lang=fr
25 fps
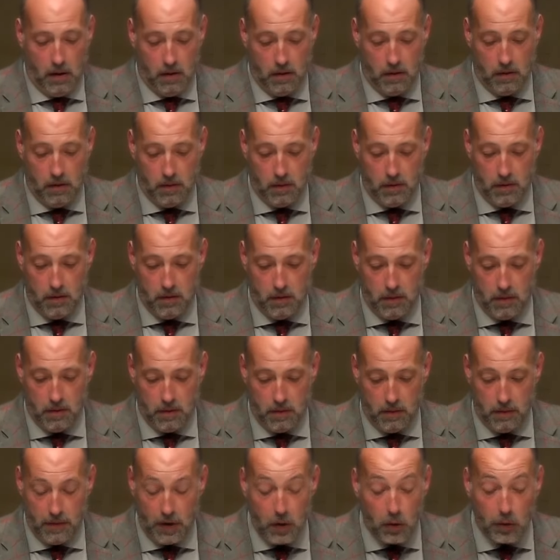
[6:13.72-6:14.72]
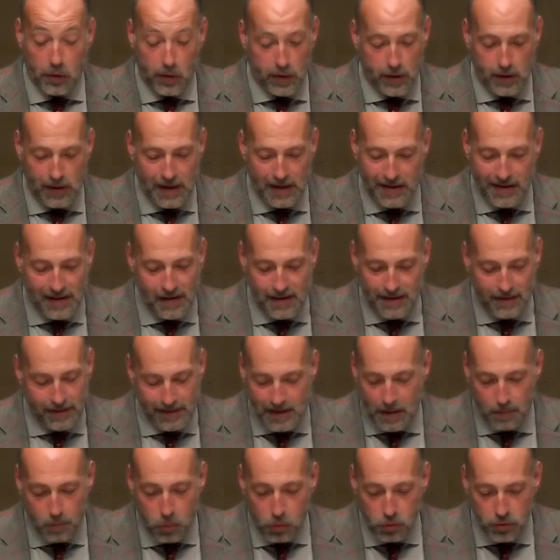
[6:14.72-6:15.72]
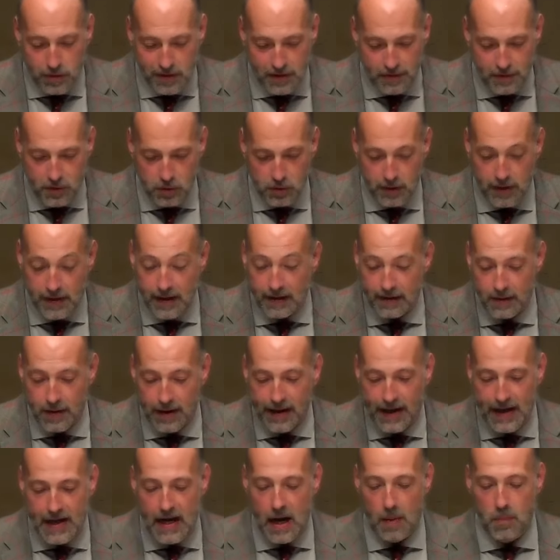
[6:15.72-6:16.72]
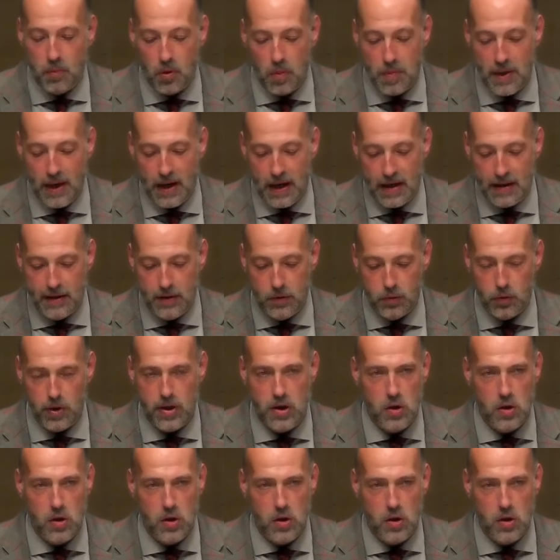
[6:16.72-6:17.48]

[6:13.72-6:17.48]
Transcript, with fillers: Euh, il, a beaucoup de difficultés à savoir quelle est la première édition.